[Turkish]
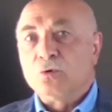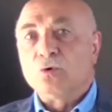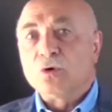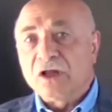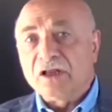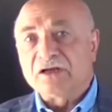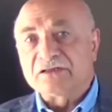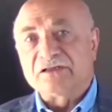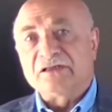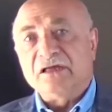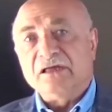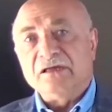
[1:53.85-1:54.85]

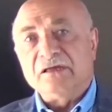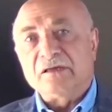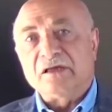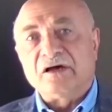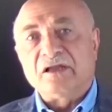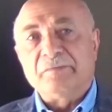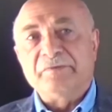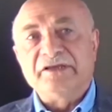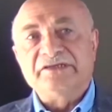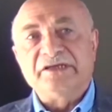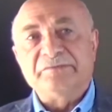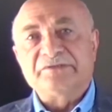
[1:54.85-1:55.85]
Oralarda da
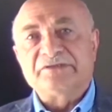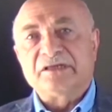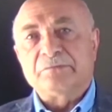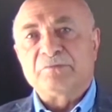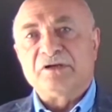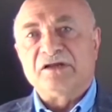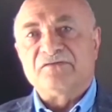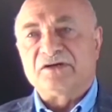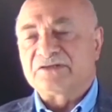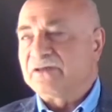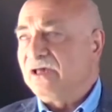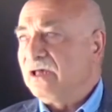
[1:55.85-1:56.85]
alabileceğimiz tedbirler
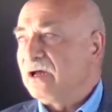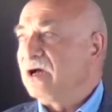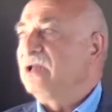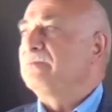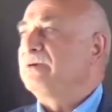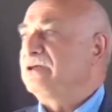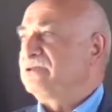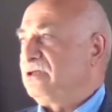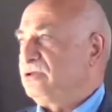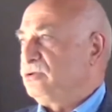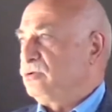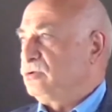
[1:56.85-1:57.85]
varsa almaya
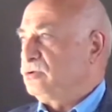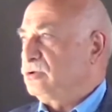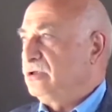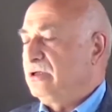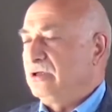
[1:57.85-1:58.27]
çalışıyoruz.